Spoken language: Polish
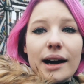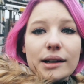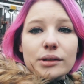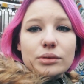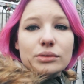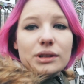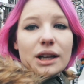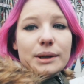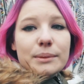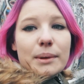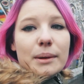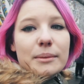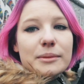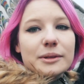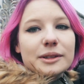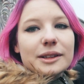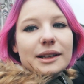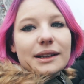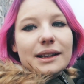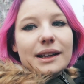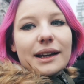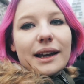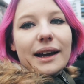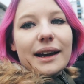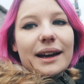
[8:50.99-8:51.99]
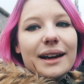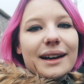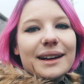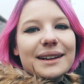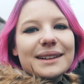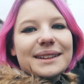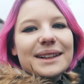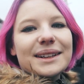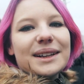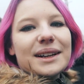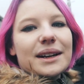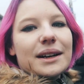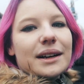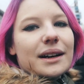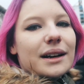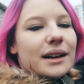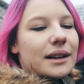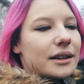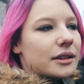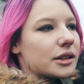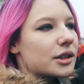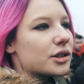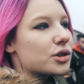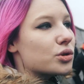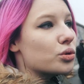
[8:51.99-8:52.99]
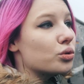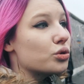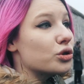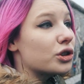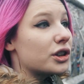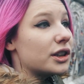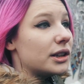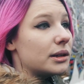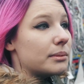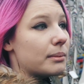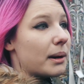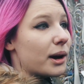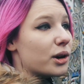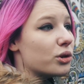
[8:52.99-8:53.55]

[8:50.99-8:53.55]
A tutaj mamy takie rysunki,